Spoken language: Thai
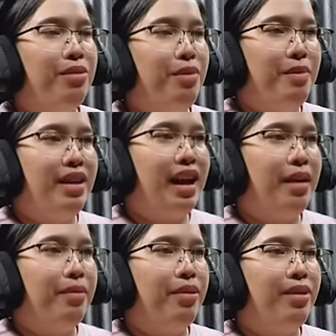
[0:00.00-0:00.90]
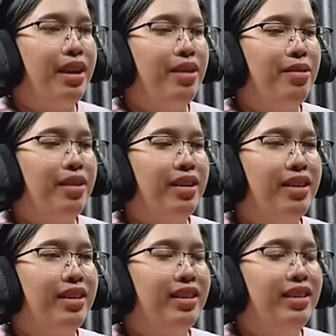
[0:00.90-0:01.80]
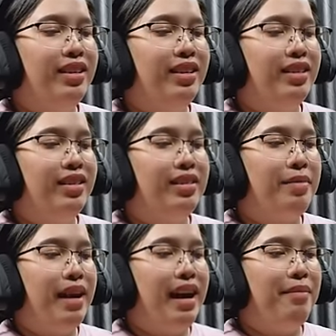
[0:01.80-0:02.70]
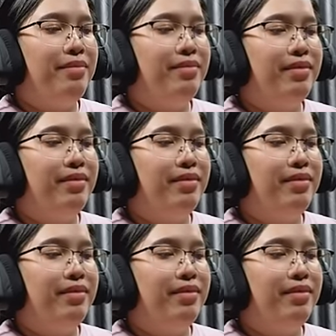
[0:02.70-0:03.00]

อไม่มีทางพอแน่นอนเนี่ยสภาพ